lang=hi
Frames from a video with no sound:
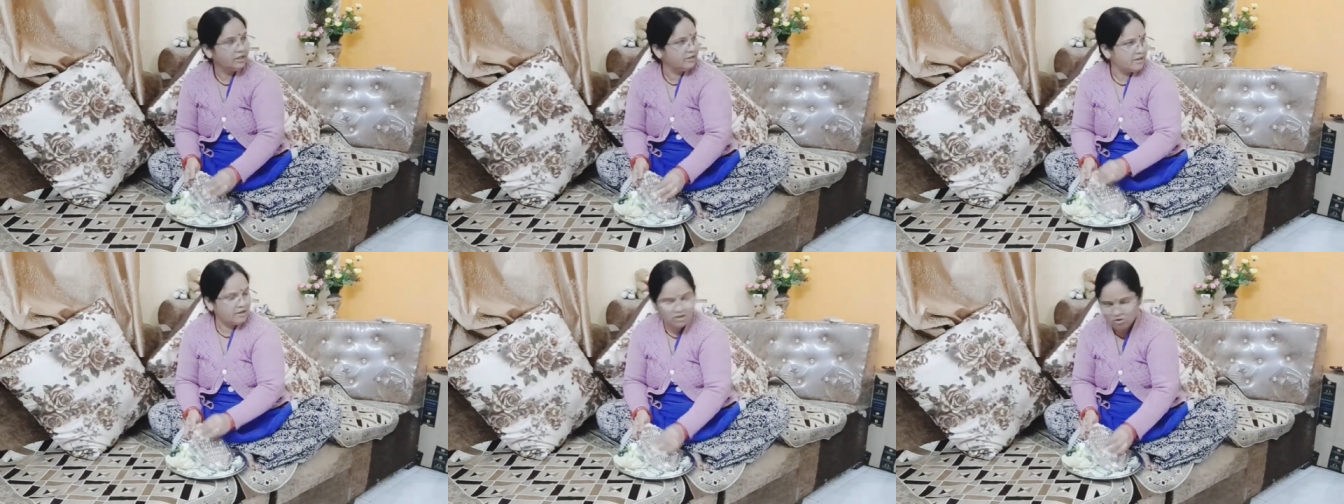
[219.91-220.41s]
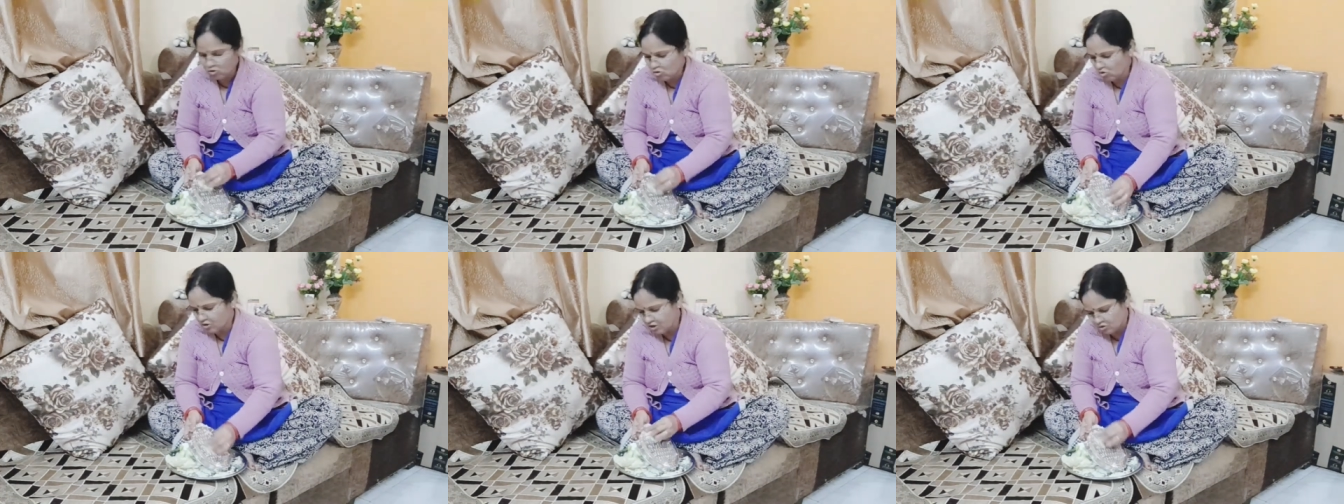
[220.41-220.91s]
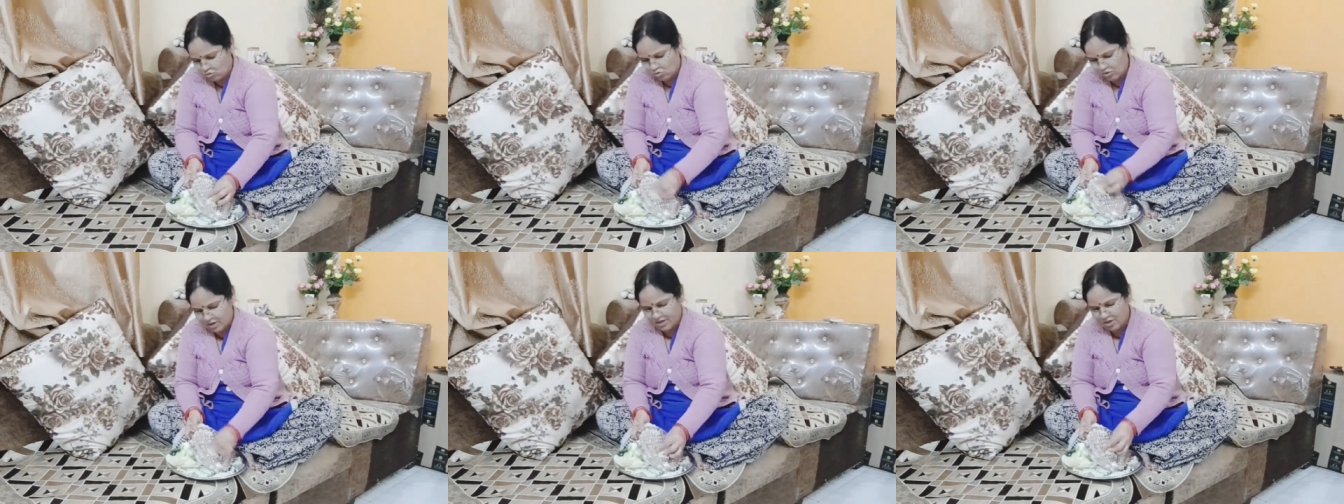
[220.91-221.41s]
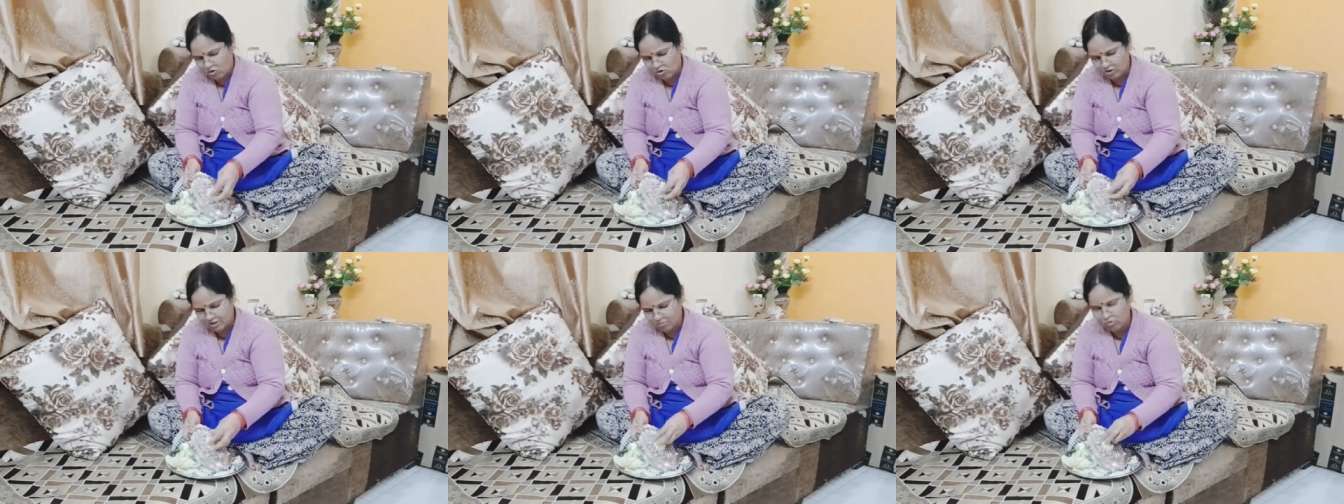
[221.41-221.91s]
इधर की तो और नहीं सूखेगी
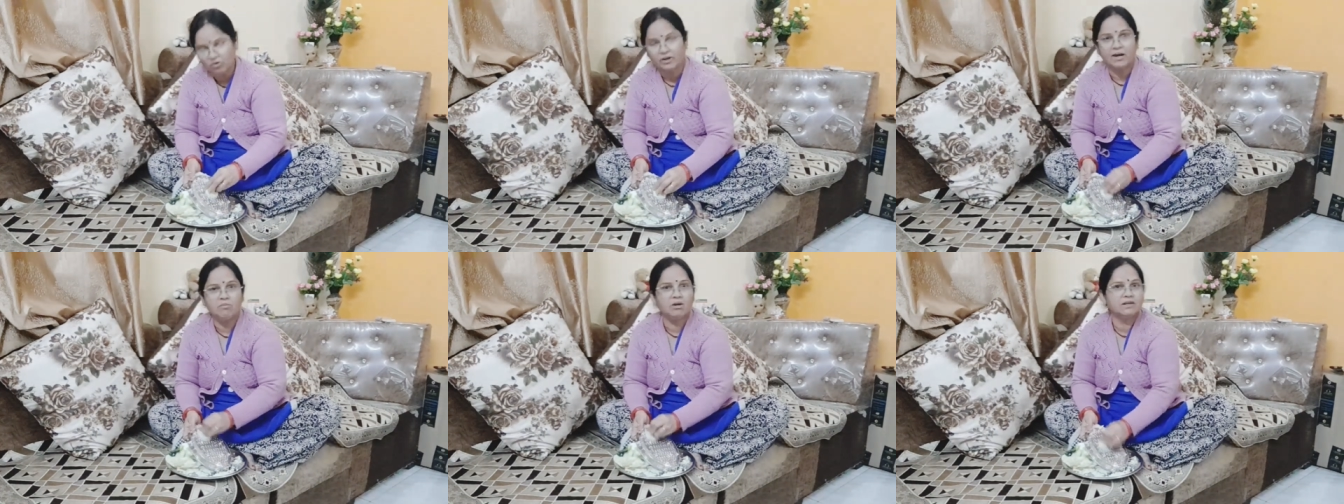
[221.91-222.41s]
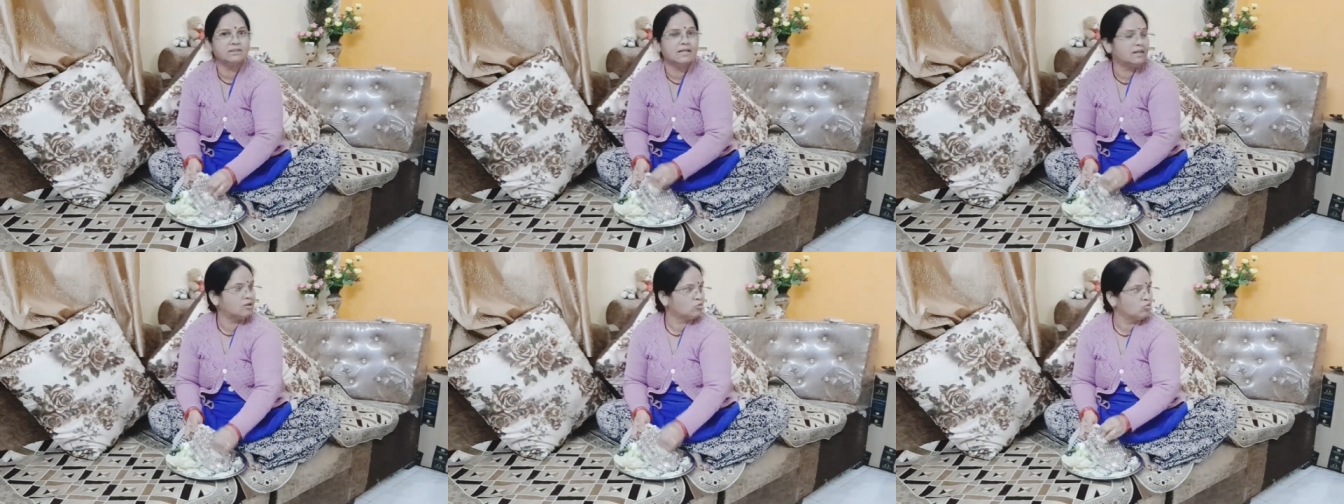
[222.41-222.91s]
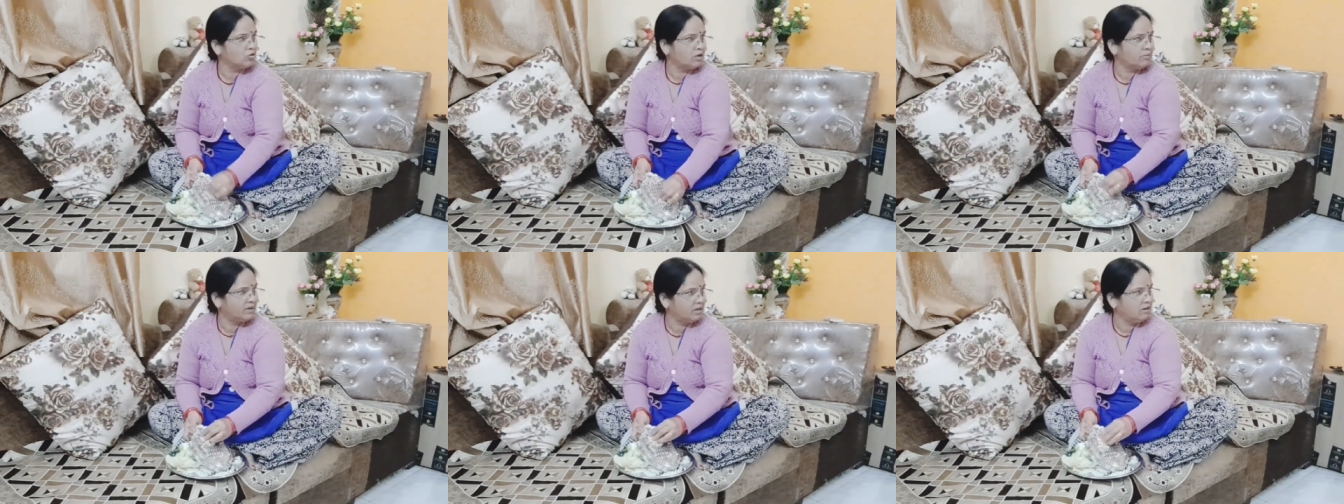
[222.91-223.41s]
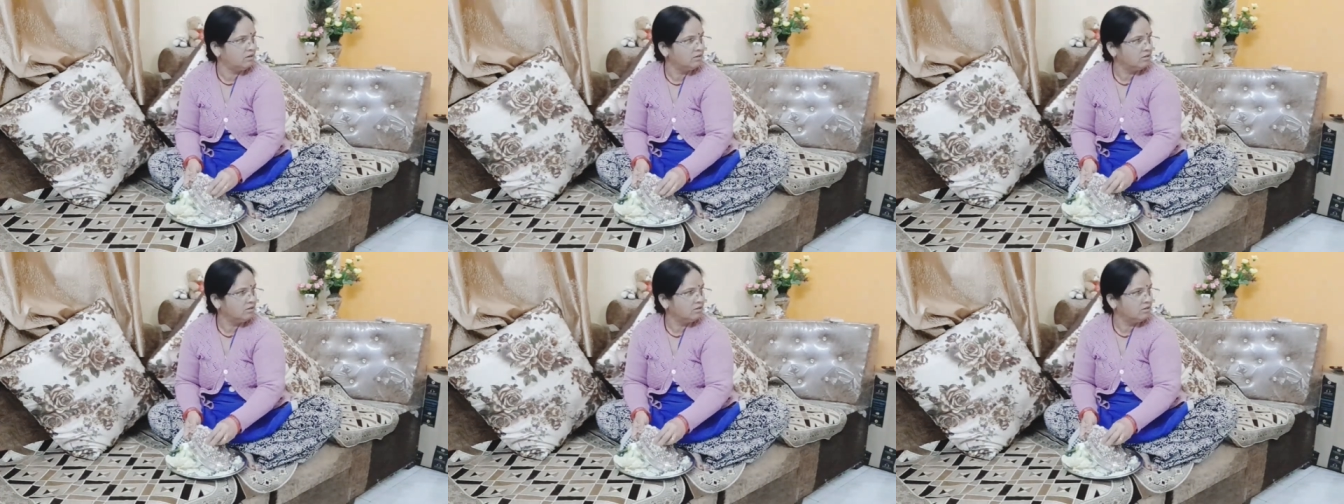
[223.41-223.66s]
हॉल की बहुत टाइम लग जाएगा सूखने में ना